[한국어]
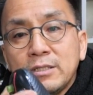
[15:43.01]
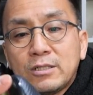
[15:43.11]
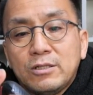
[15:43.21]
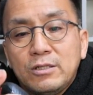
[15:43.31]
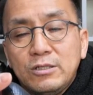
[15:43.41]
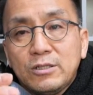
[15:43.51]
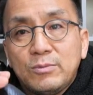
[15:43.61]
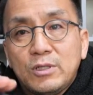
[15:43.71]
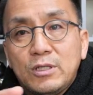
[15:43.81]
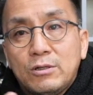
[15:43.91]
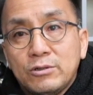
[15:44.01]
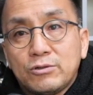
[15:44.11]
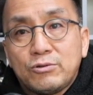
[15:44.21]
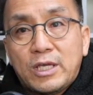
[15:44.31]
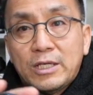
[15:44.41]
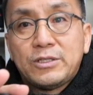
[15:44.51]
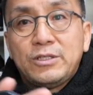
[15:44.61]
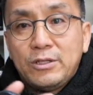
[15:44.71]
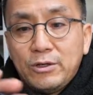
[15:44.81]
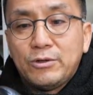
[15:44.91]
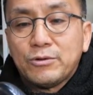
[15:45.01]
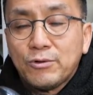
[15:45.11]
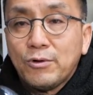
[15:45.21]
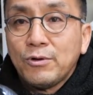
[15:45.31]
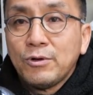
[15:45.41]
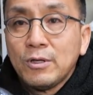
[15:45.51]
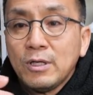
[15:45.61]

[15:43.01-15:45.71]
이제 그런 점들이 어느 정도 개선이 되어 있고